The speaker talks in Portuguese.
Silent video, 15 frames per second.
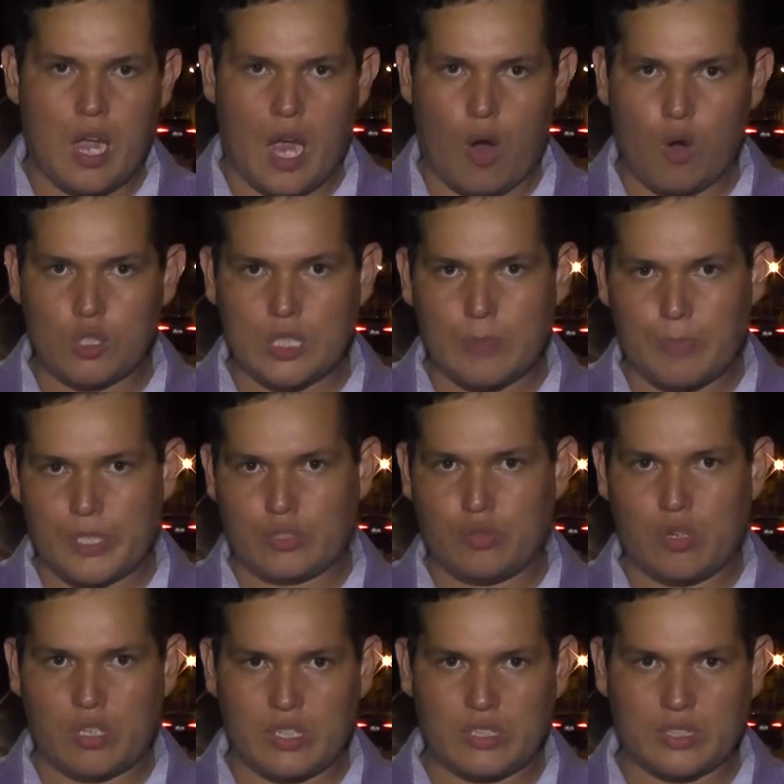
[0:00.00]
A outra
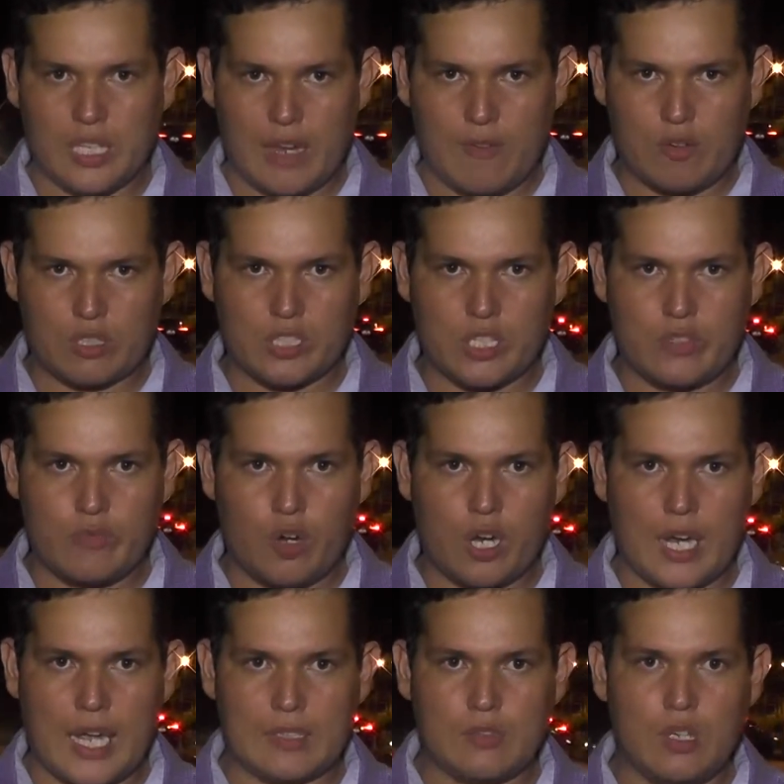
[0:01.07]
pessoa que estava com esse
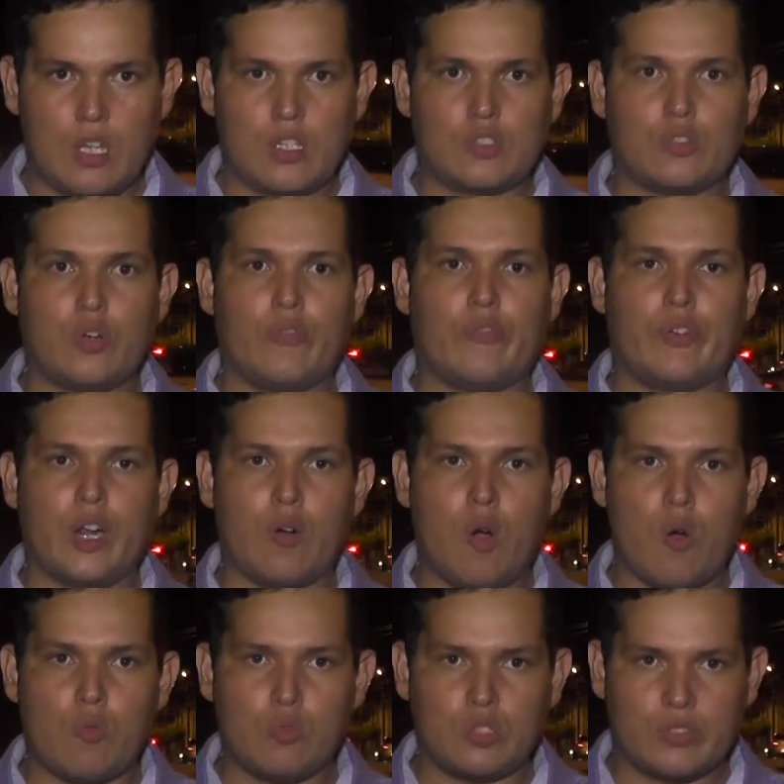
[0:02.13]
advogado sofreu
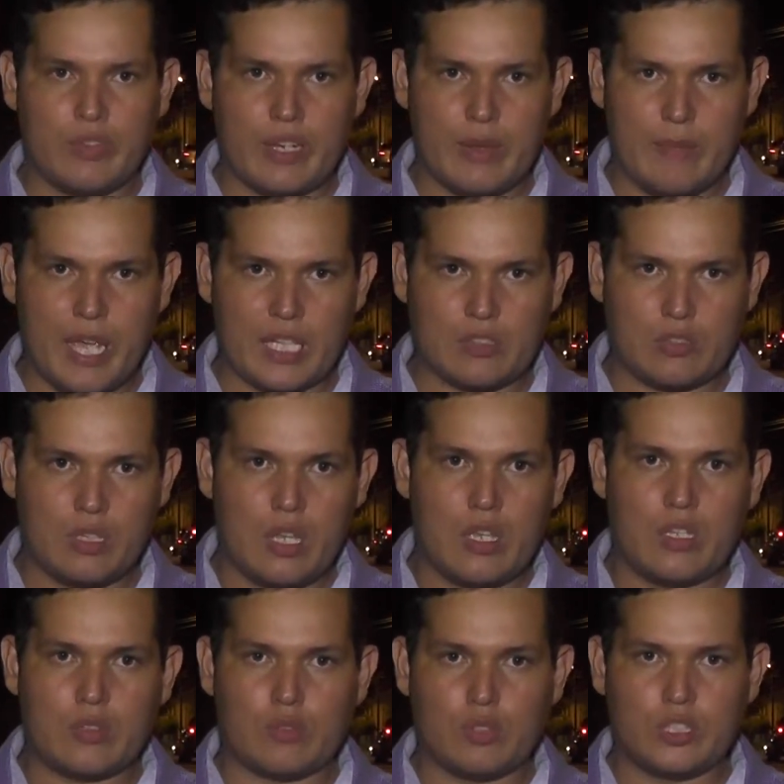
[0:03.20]
alguns ferimentos,
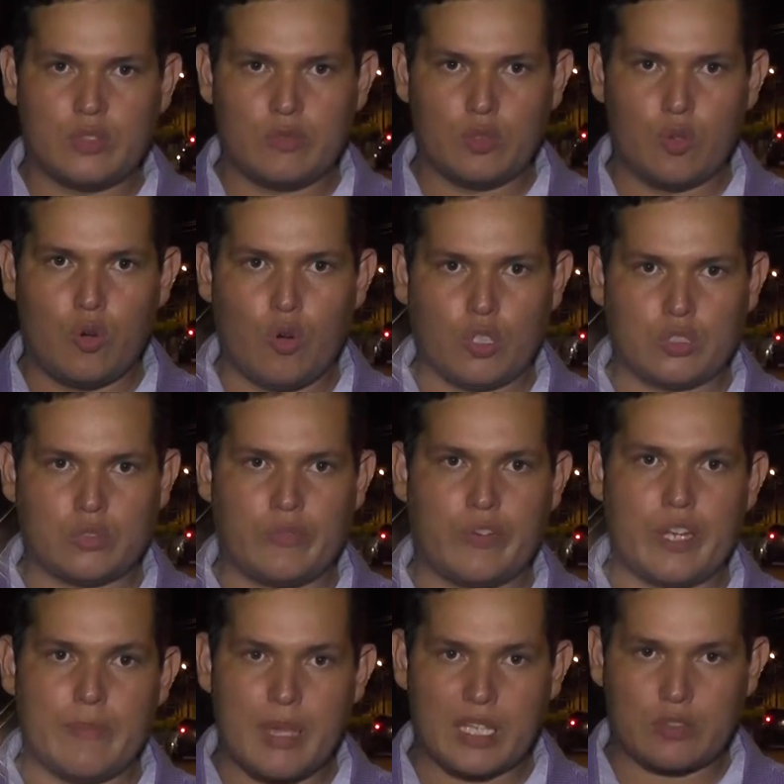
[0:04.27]
inclusive no rosto,
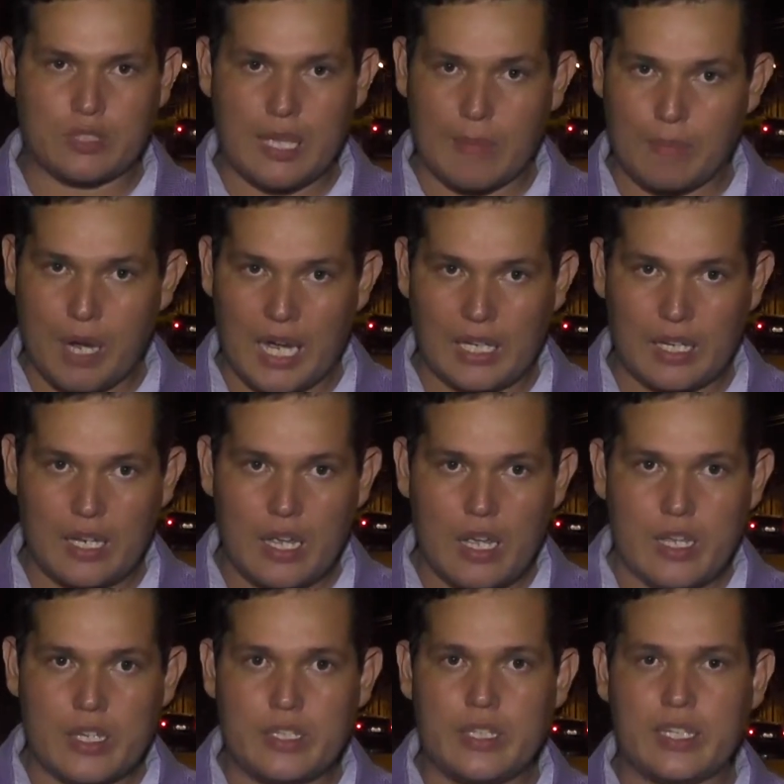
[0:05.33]
ferimentos à bala,
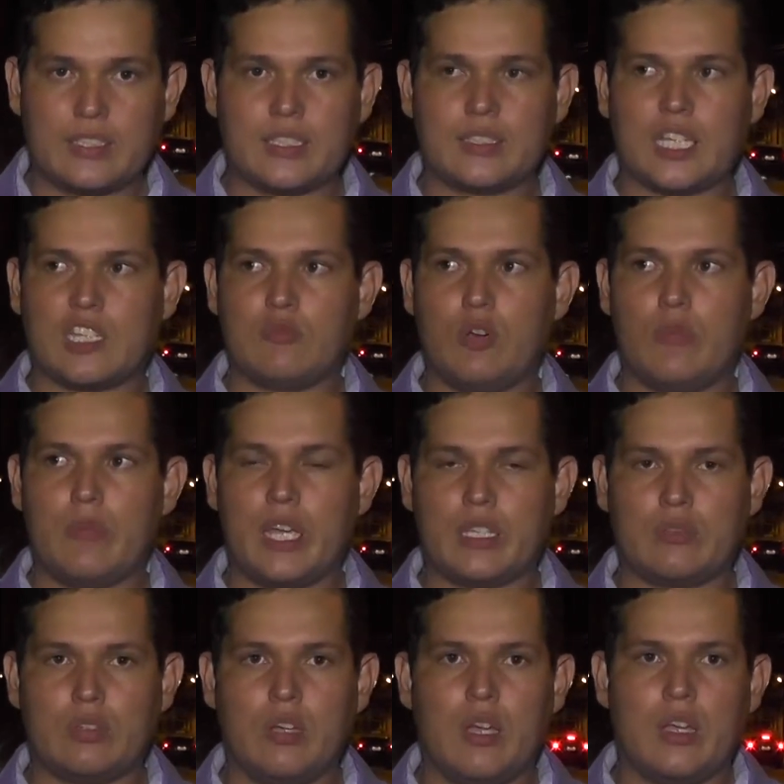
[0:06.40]
e nesse exato
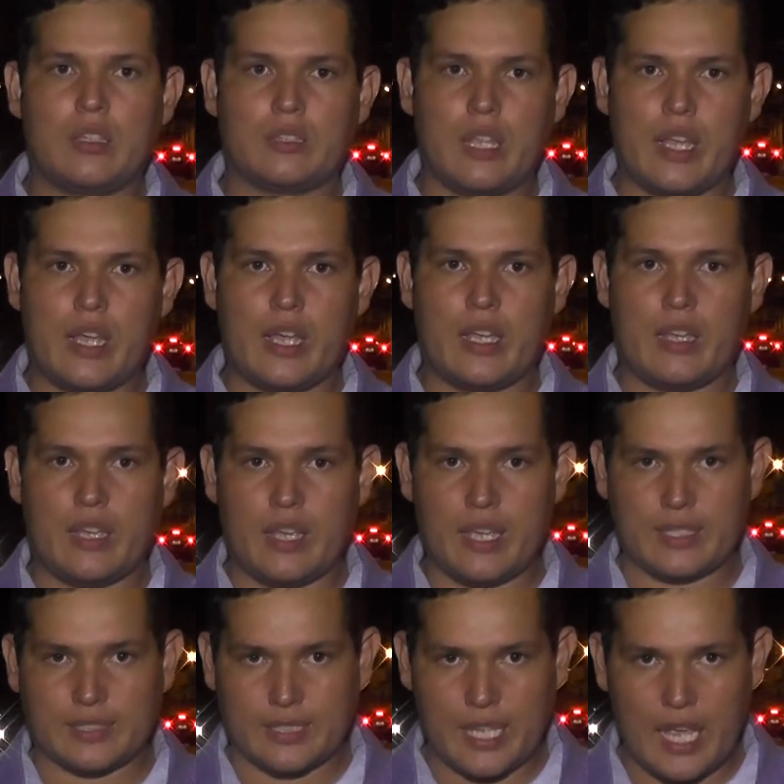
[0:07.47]
momento é,
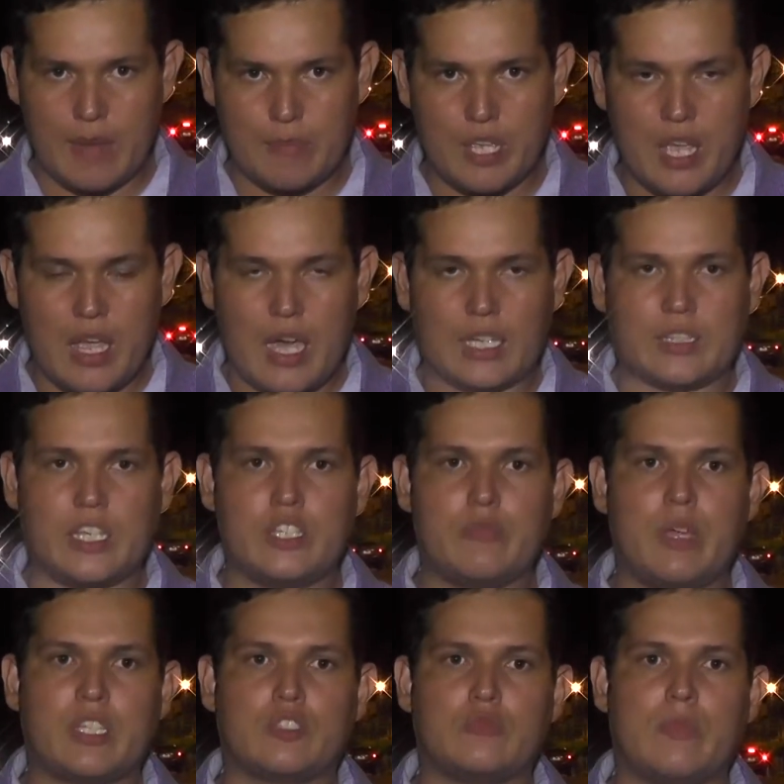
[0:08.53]
recebe
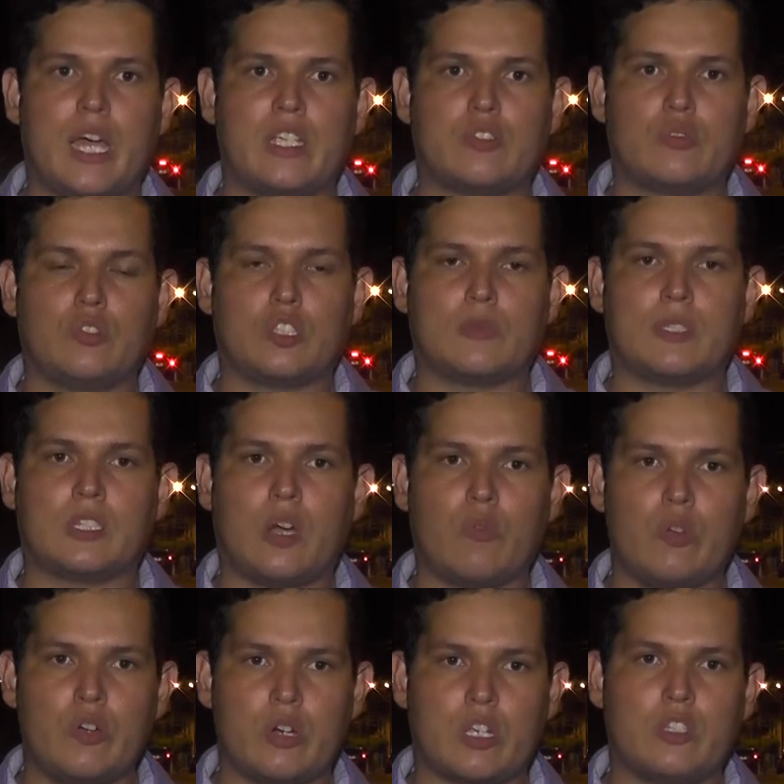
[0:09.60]
atendimentos médicos no
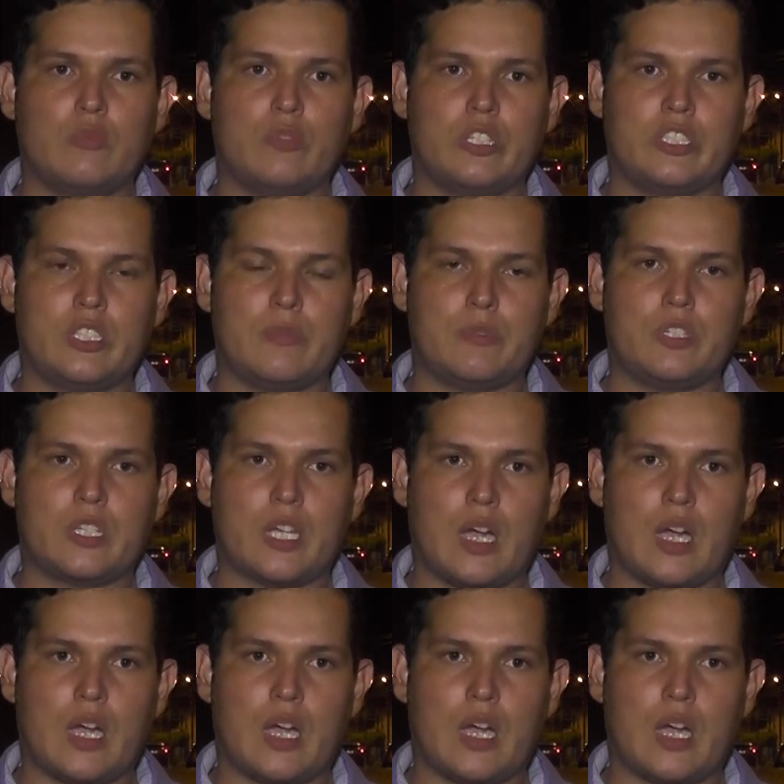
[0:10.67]
Hospital Euro aqui do município de